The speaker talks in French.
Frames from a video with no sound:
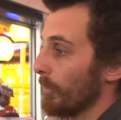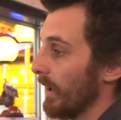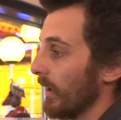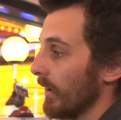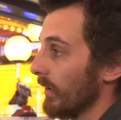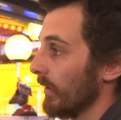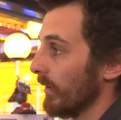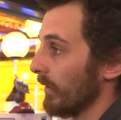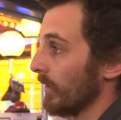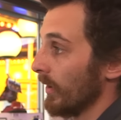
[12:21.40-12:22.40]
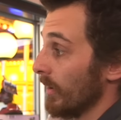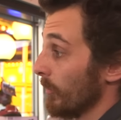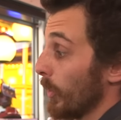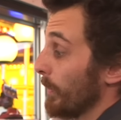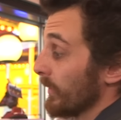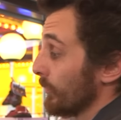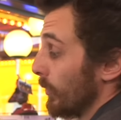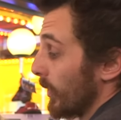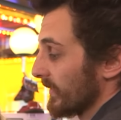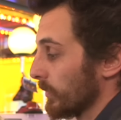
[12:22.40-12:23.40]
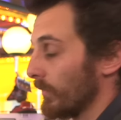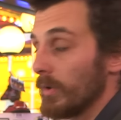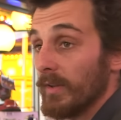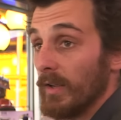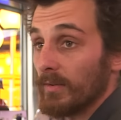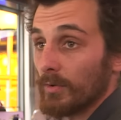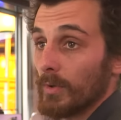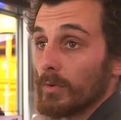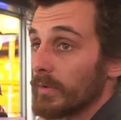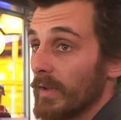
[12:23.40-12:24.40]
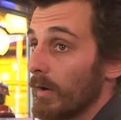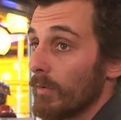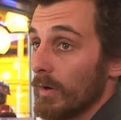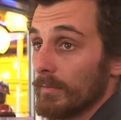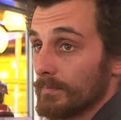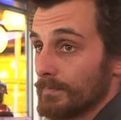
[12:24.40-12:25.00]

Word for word: pas, euh, pas qu'une loi soit votée et que ce soit trop tard. Quoi,